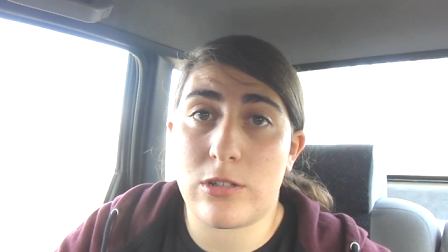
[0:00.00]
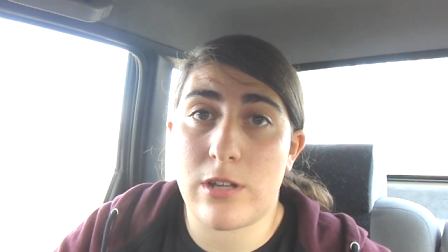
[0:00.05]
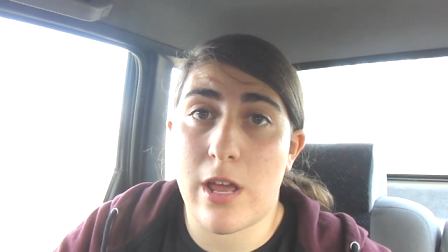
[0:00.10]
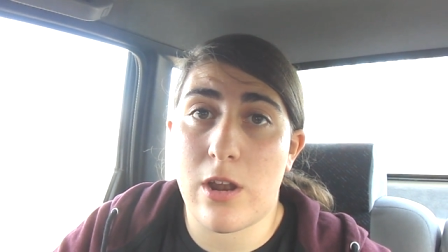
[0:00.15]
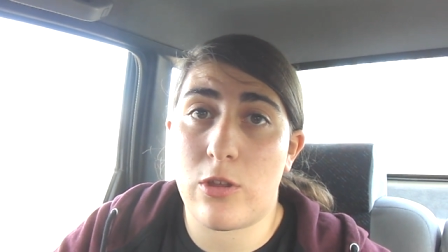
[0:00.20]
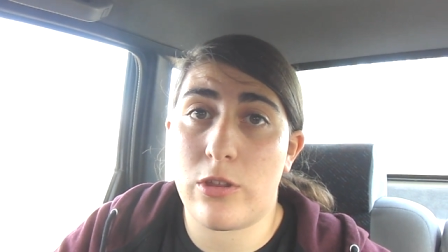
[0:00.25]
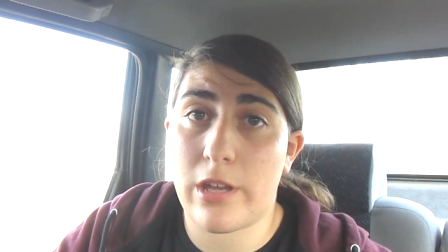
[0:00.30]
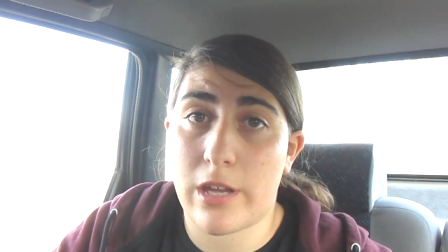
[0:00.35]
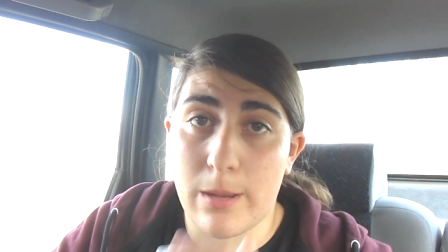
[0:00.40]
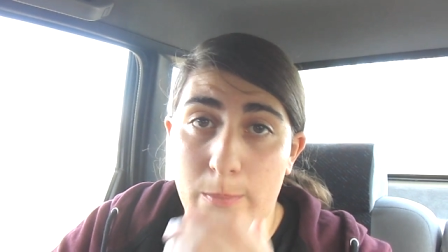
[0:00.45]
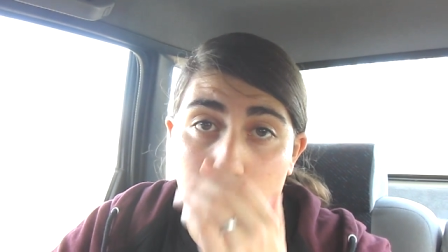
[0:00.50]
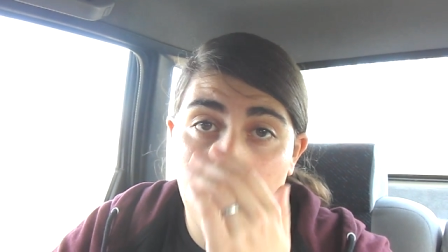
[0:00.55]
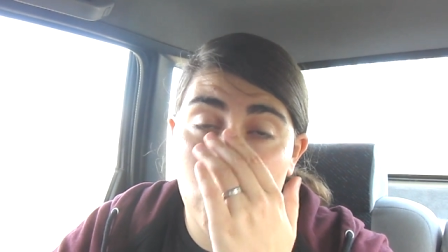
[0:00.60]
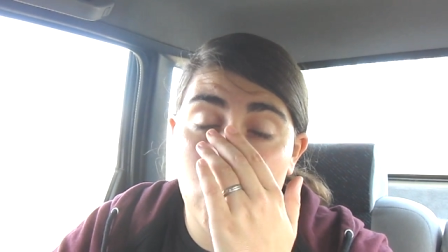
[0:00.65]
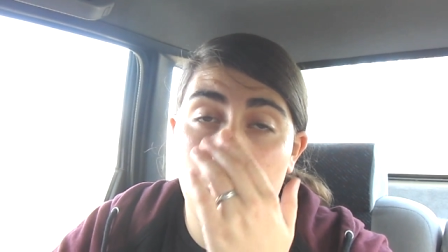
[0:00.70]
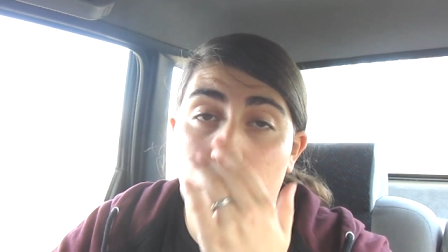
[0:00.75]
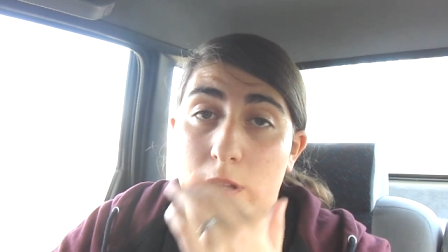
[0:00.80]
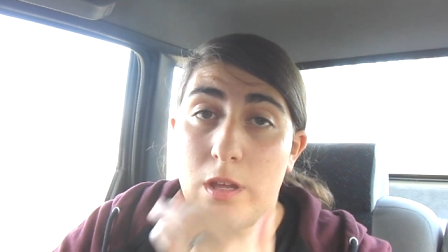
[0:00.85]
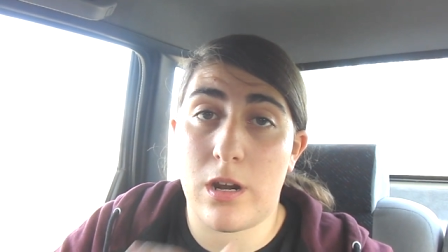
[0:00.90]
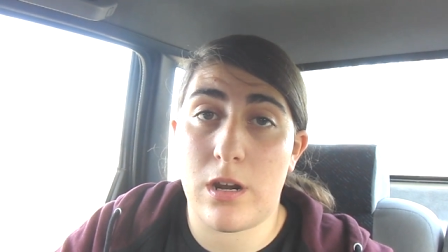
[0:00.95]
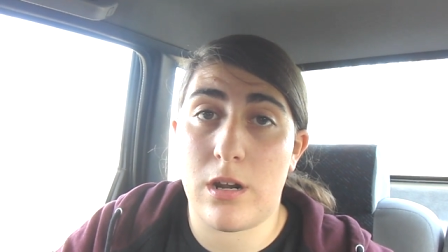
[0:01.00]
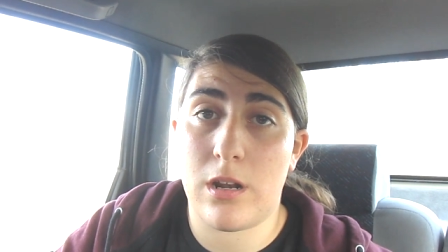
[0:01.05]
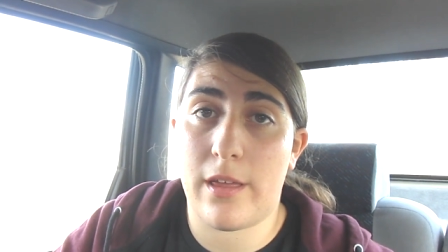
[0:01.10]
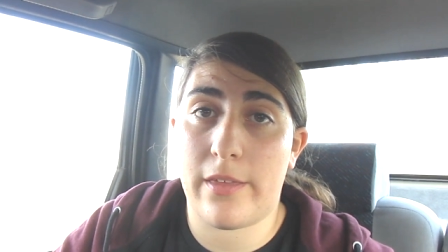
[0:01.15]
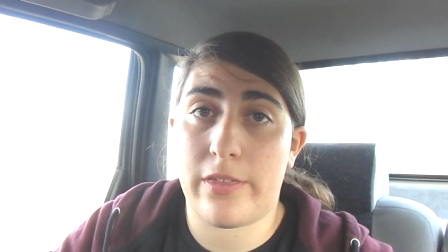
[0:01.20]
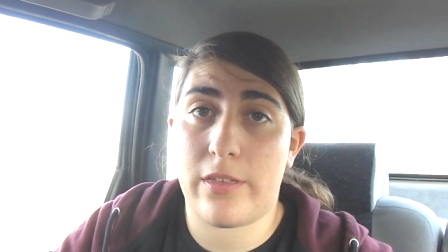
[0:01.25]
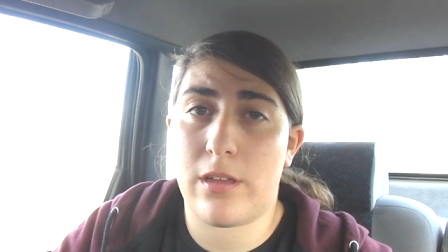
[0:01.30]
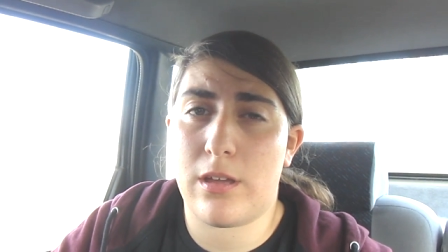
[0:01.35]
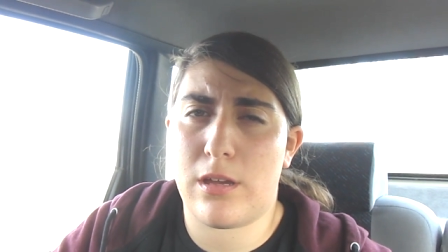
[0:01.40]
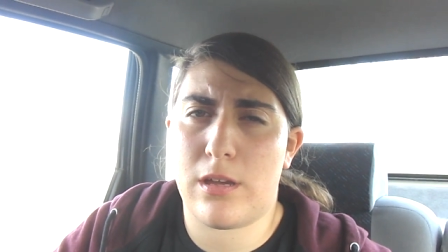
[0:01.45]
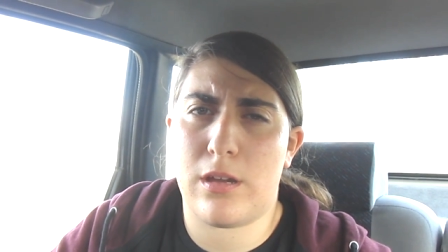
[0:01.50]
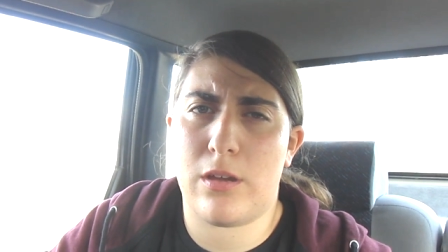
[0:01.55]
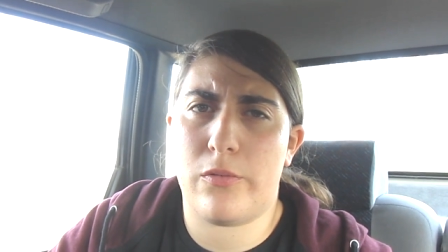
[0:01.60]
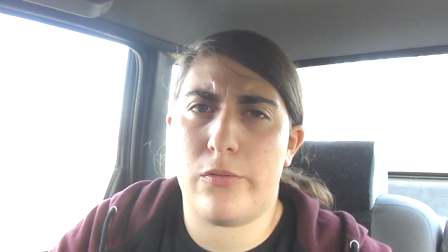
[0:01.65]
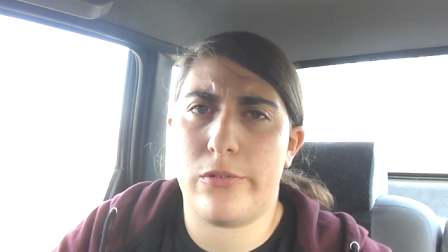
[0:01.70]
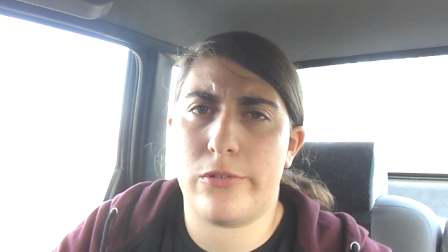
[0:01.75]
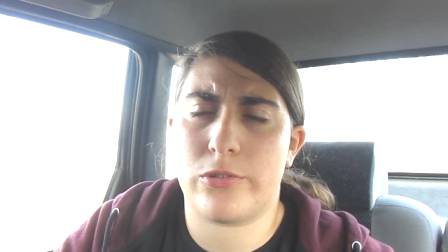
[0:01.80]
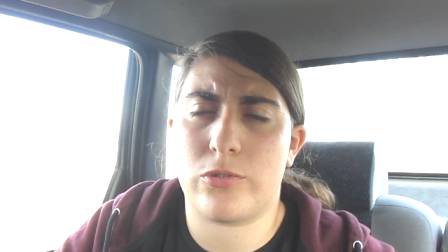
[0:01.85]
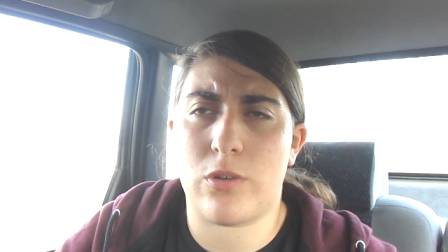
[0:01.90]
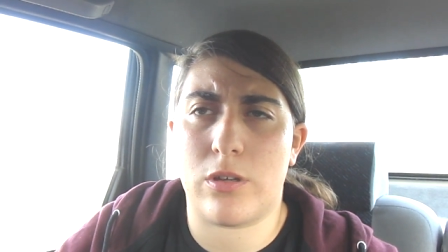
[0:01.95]
ya lo dije por Twitter hace
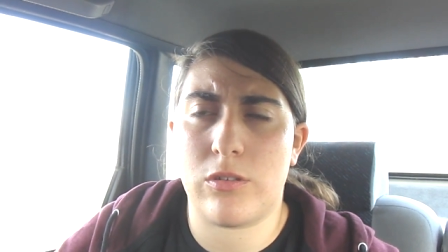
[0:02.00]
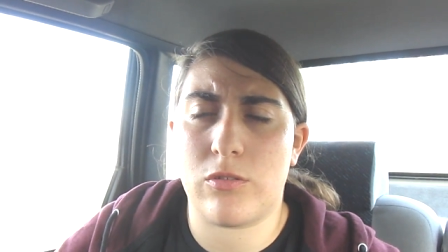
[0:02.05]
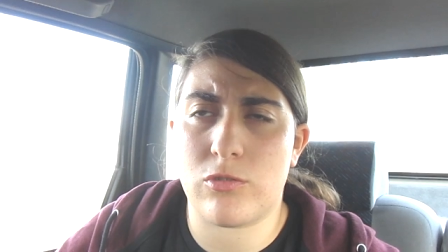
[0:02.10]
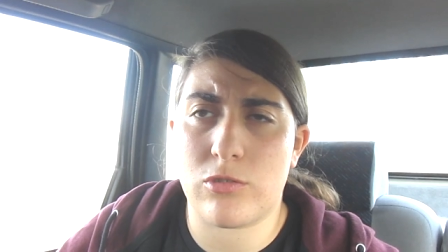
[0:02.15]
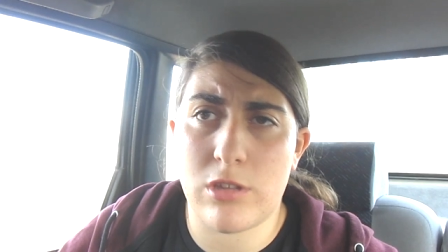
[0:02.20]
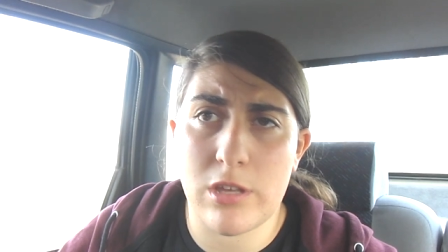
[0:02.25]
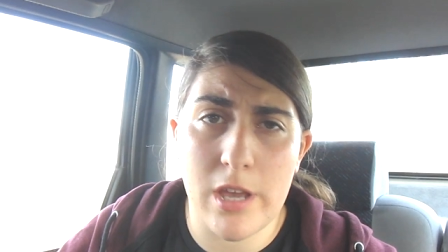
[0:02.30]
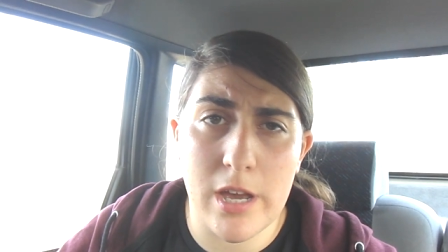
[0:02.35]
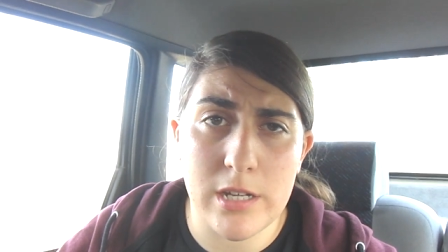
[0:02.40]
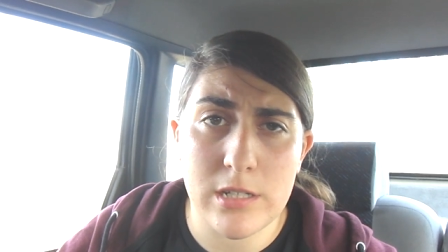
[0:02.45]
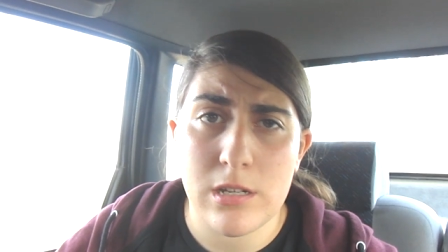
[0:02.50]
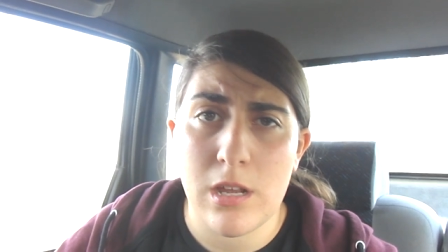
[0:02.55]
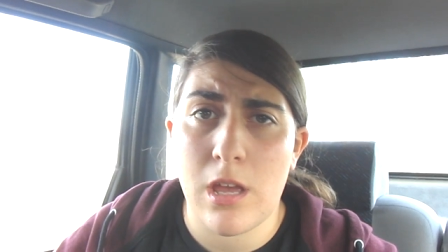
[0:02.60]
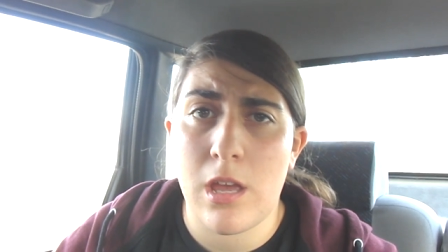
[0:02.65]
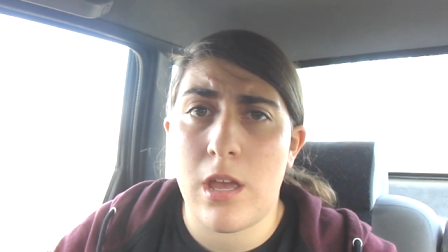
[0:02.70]
unos cuantos días,